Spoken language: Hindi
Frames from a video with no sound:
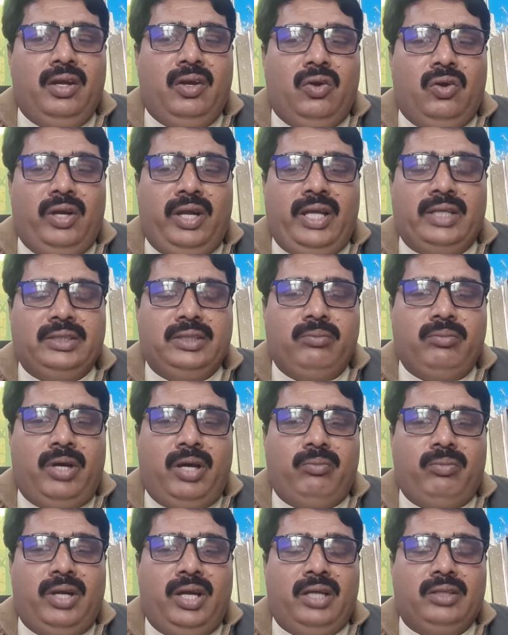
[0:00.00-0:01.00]
और ऐसे
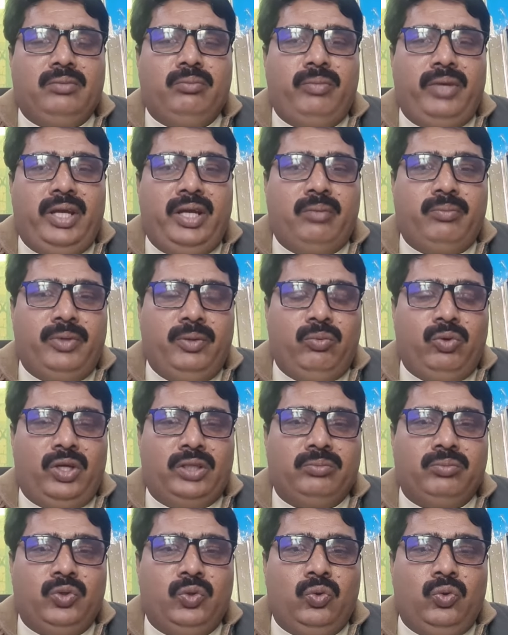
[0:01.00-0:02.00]
मामला मैं अपने
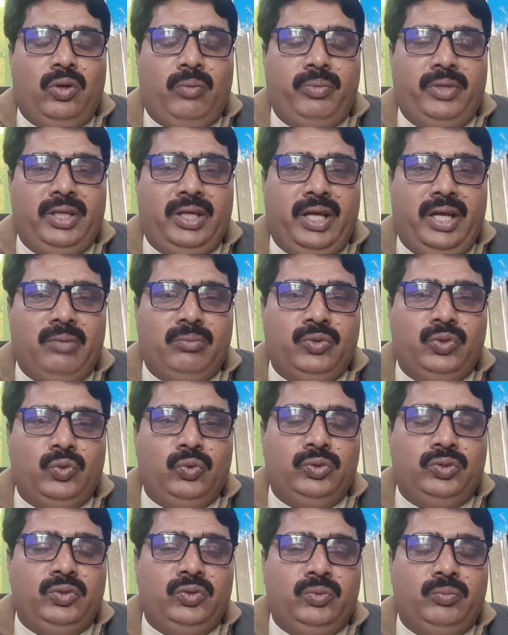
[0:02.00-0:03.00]
मुलाजमों को अपनी गैर
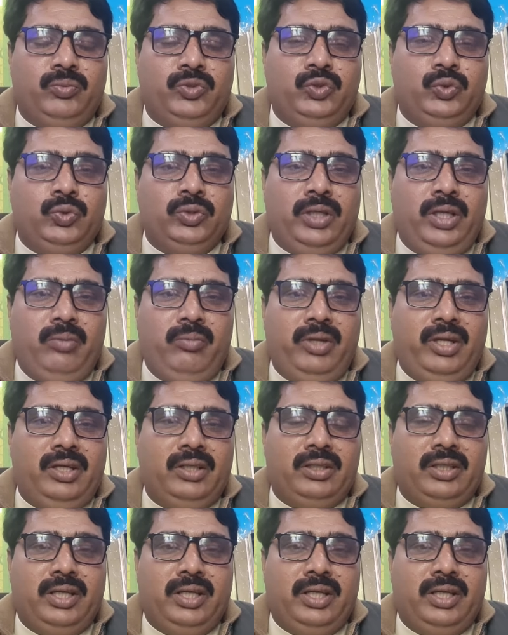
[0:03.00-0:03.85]
मौजूदगी में